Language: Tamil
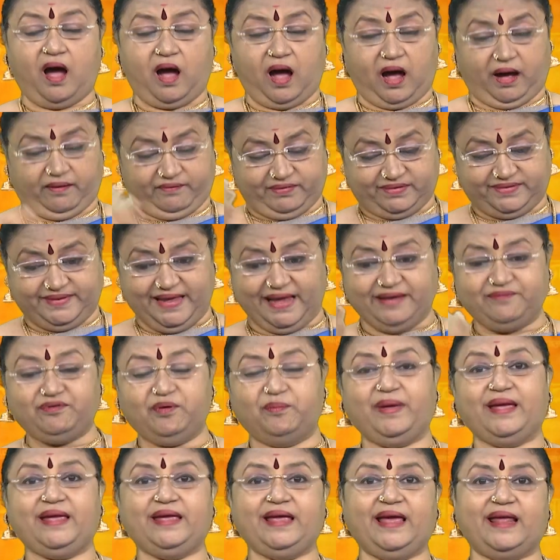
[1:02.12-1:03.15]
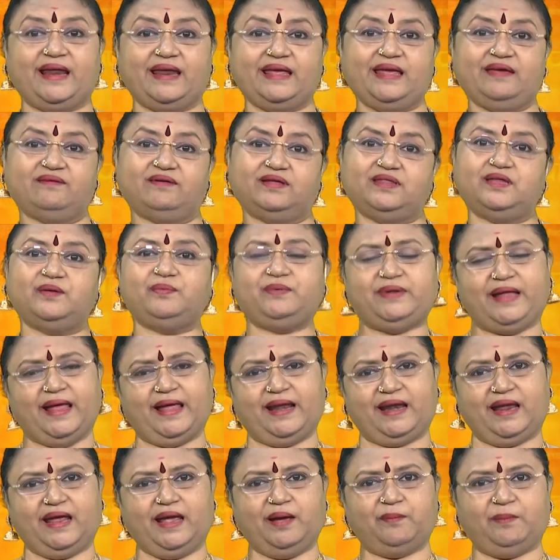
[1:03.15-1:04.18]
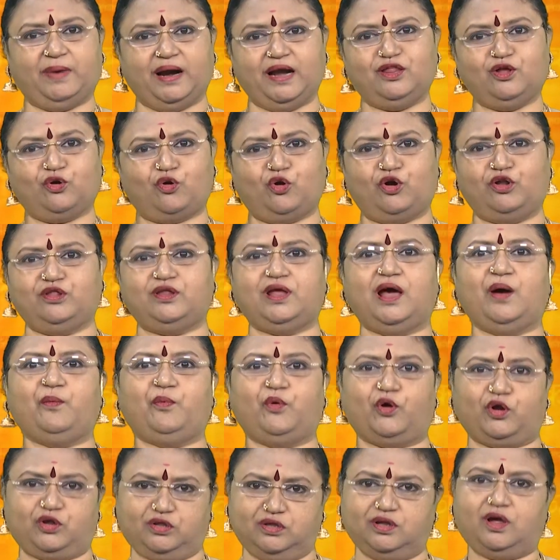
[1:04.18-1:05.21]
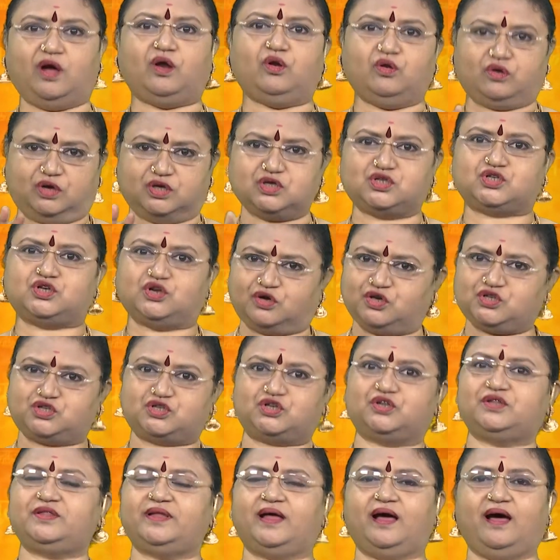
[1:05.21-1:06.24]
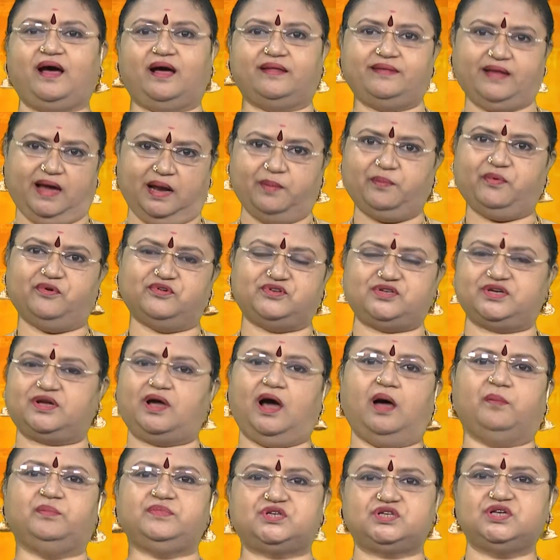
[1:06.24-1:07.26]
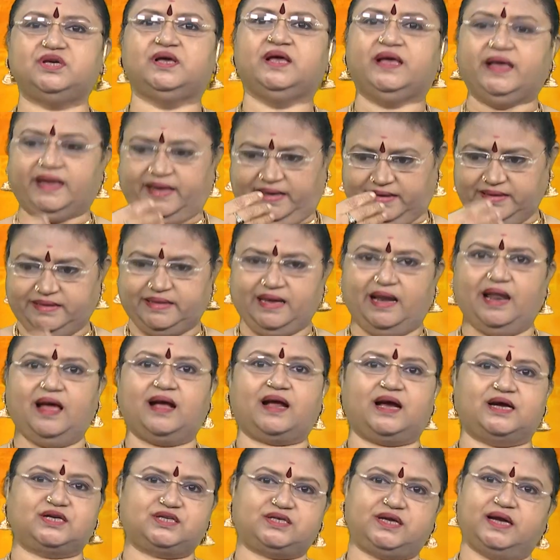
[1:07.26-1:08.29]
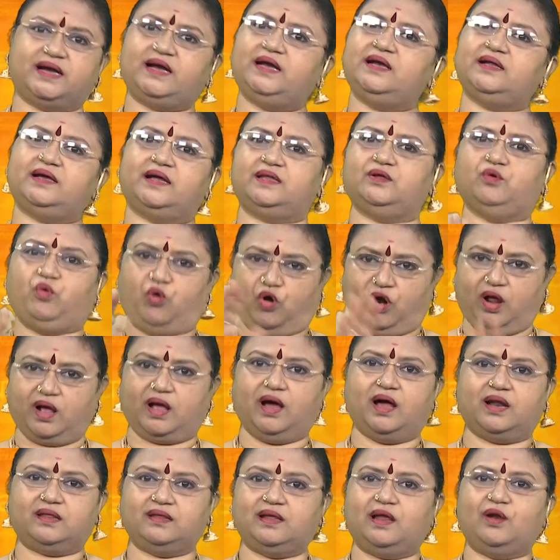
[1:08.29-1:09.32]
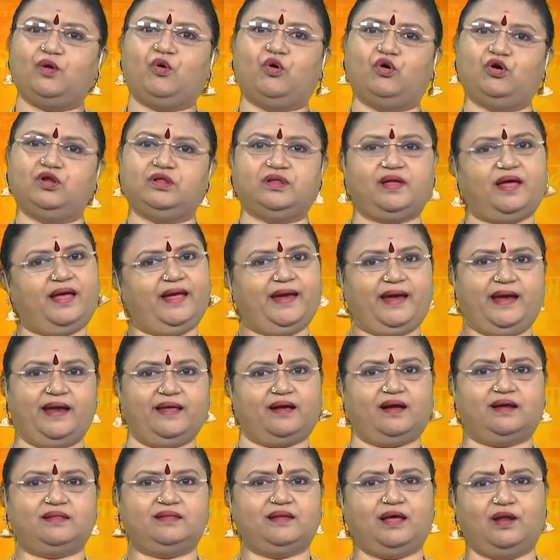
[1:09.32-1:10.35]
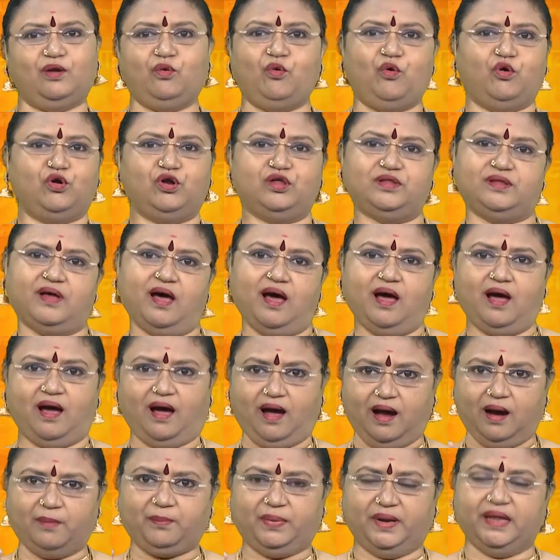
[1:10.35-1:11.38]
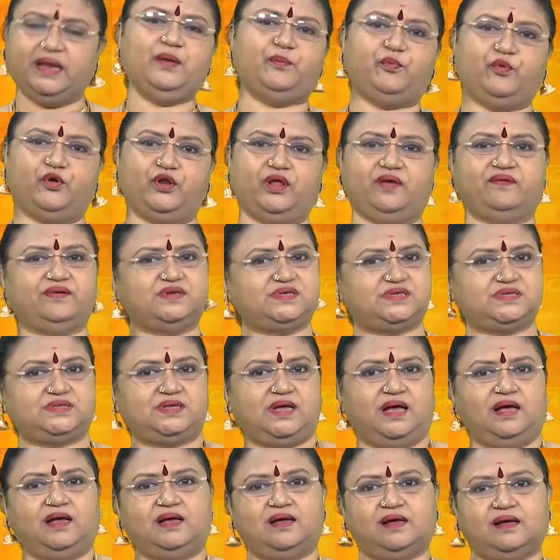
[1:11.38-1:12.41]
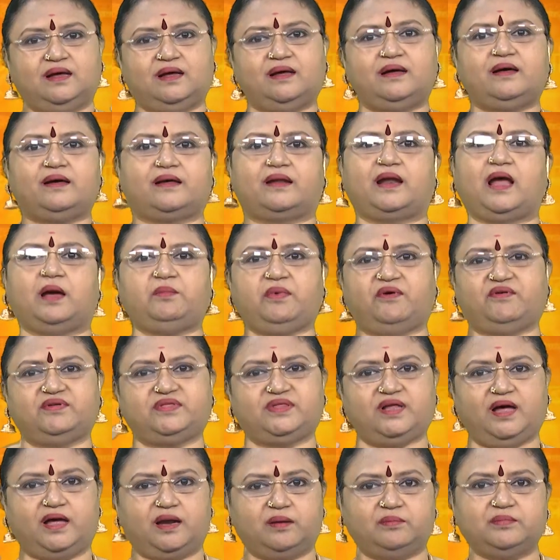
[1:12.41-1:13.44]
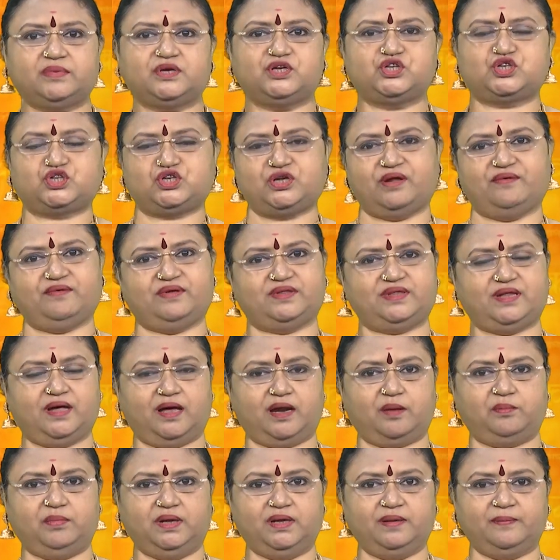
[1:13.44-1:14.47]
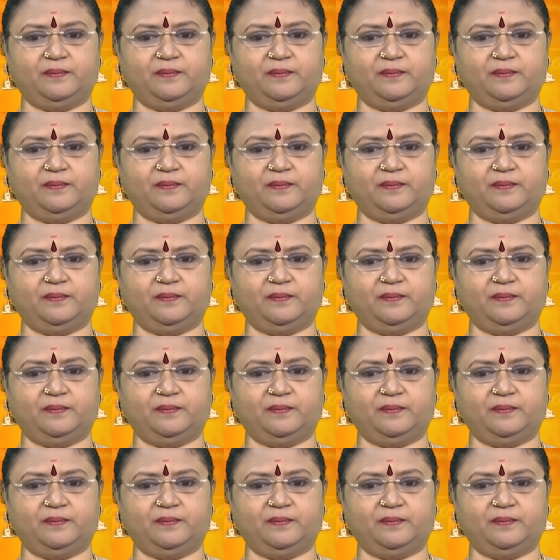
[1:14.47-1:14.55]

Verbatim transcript: அவர் தெய்வமே இறங்கி வந்து நிறைய மனித குழந்தையாக பிறந்தாலும் கஷ்டம் கஷ்டம்தான் அதை அனுபவித்து காமிச்சு இதெல்லாம் கஷ்டங்கள்ங்கிறது உனக்காக இருந்தாலும் ஒன்று தான் எனக்காக இருந்தாலும் ஒன்று தான் அப்படின்னு புரிய வச்சு தான் ராமாவதாரம் கிருஷ்ணவதாரம்னு